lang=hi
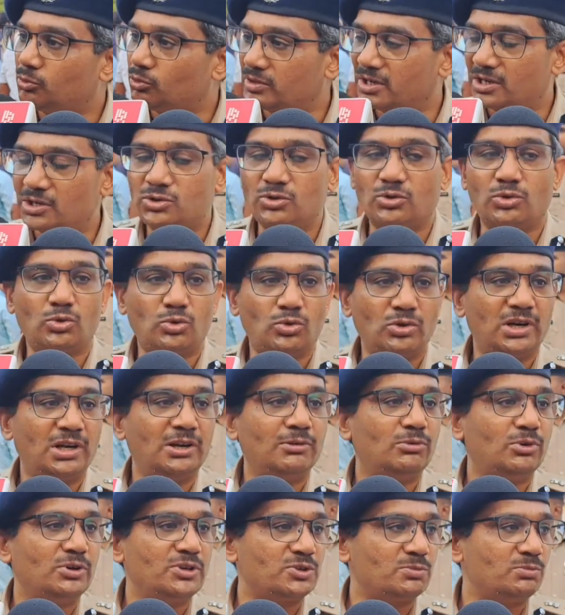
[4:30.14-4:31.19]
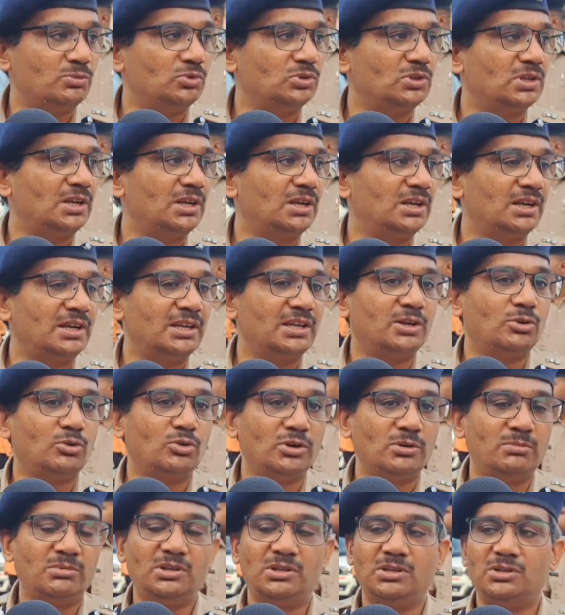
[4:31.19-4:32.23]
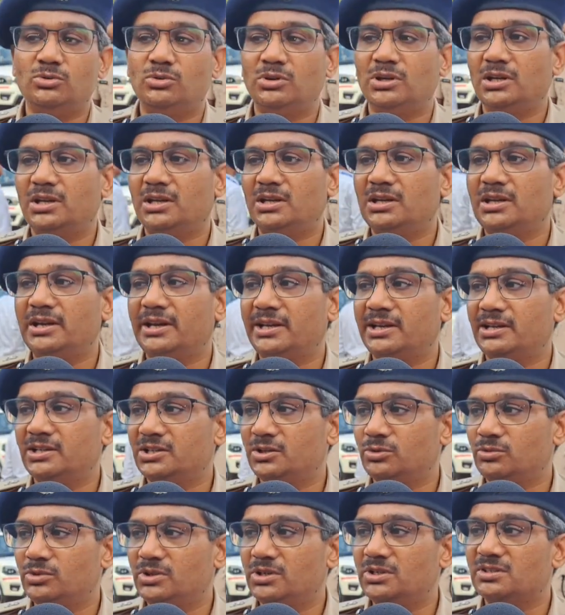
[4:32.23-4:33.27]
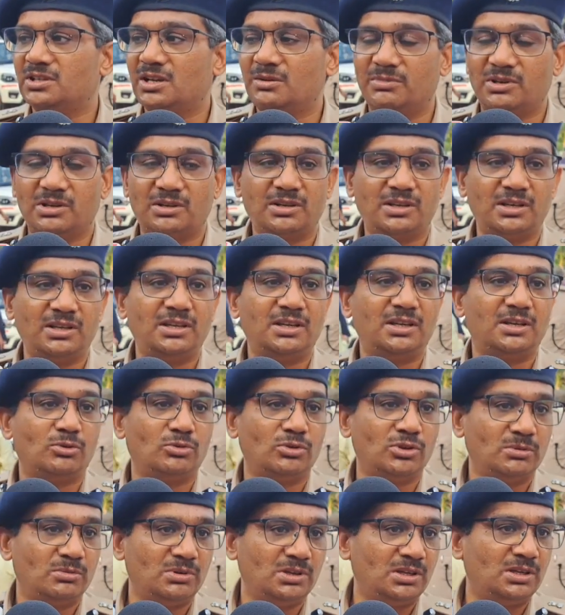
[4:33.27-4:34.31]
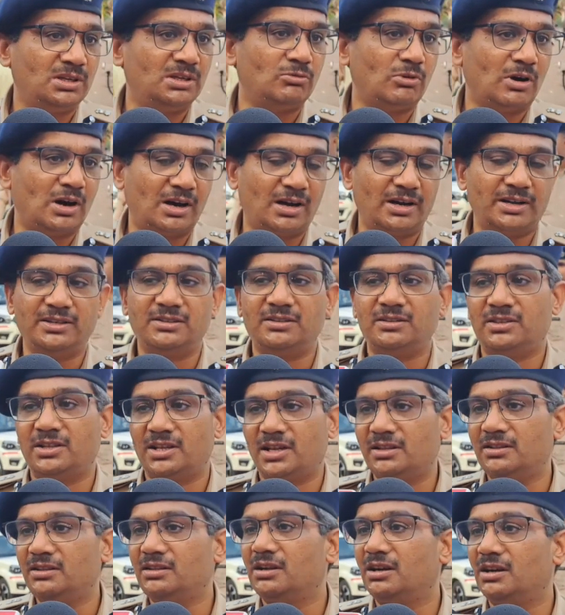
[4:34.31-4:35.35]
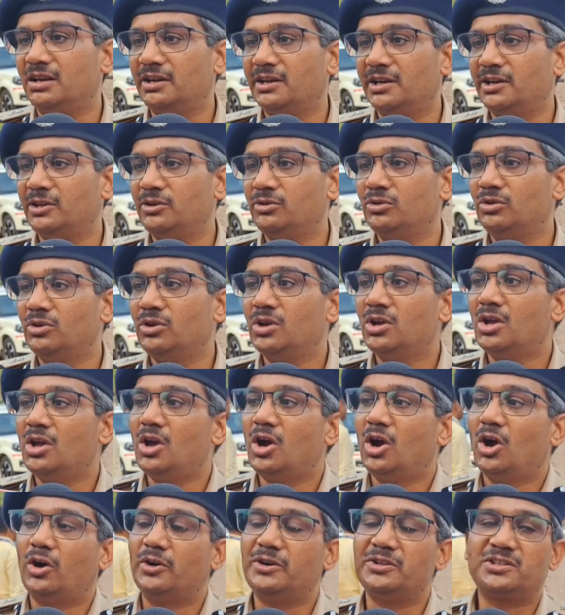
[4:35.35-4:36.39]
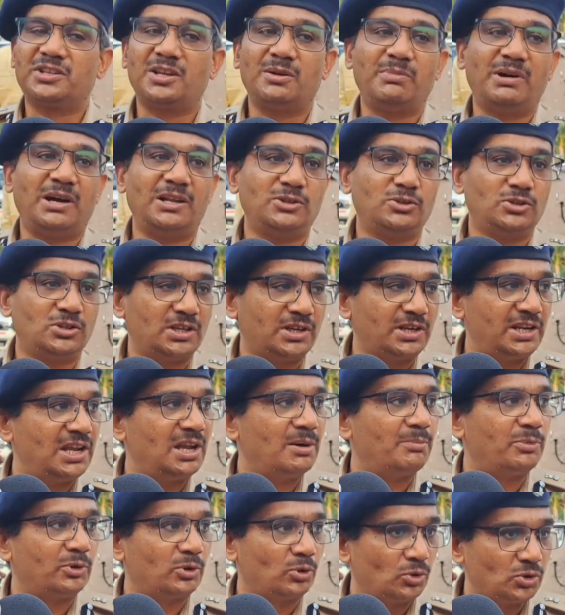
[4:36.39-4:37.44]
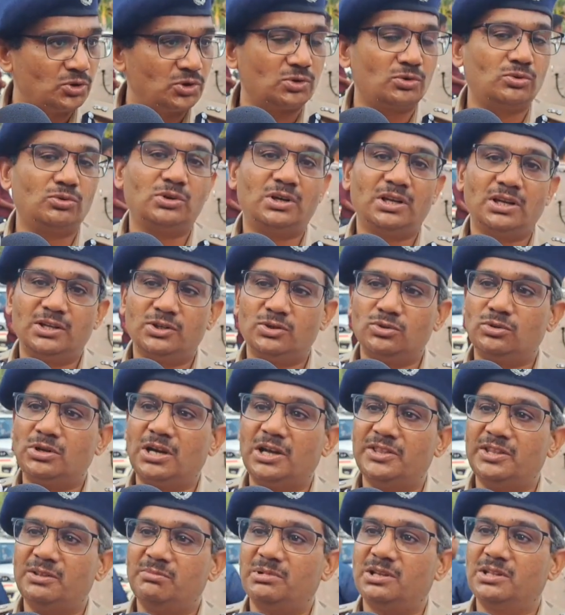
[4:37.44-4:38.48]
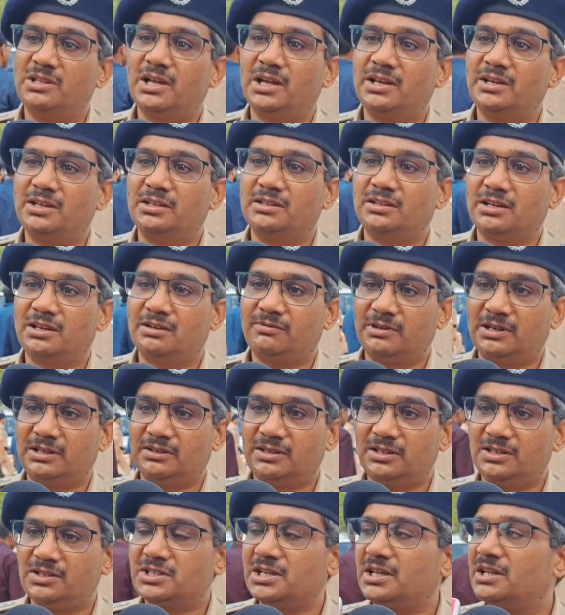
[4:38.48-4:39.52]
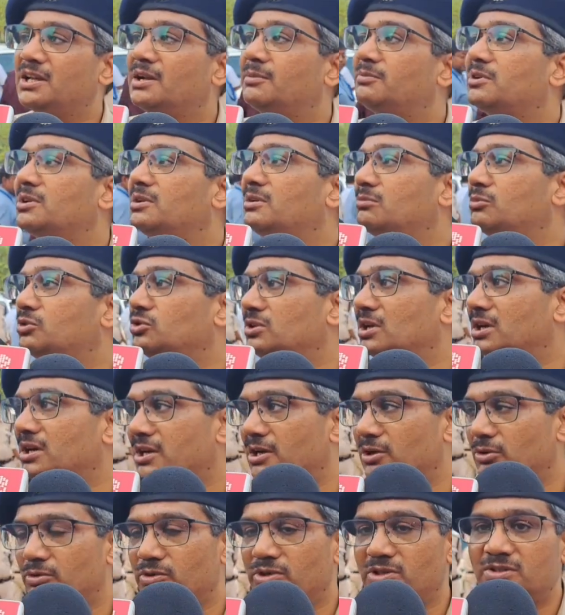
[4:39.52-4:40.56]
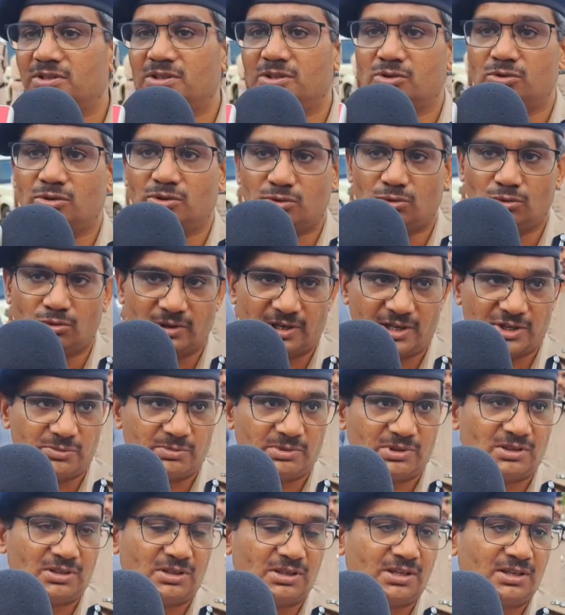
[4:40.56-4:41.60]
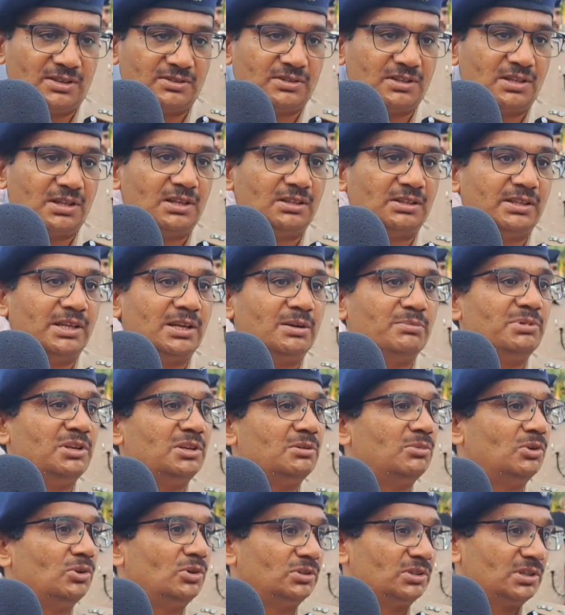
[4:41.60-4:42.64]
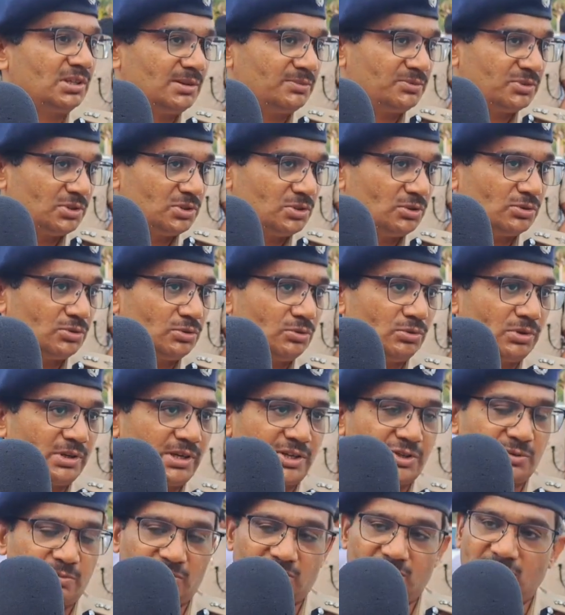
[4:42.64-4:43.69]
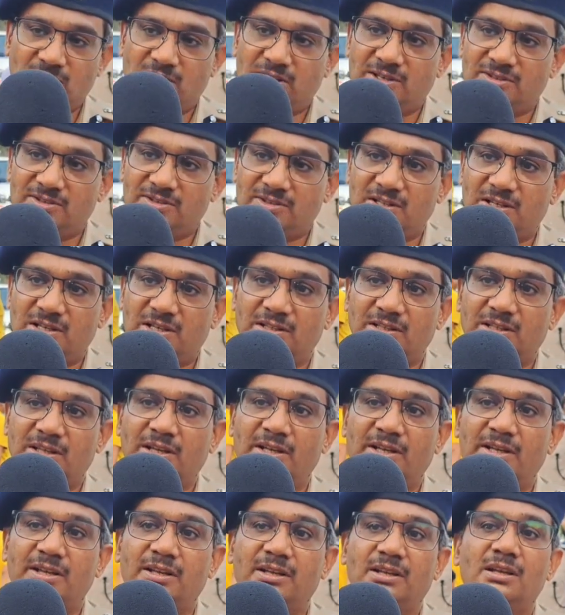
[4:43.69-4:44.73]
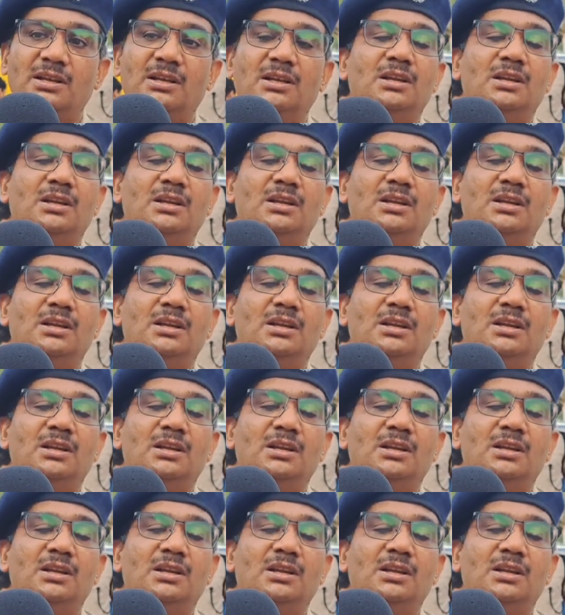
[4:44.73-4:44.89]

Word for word: पूरा जो रोड है वो स्मूथ रहे कहीं कोई भी जो है गैर जरूरी सामग्री या कोई भी वाहन इत्यादि खड़ा नहीं हो और इसके बाद जितने अप्रोच रोड हैं जो गांधी मैदान की तरफ आते हैं चाहे आपकी बुद्धा कॉलोनी से जो अशोक राजपथ का रास्ता आता है पीर बहुत तरफ से जो अशोक राजपथ का रास्ता आता है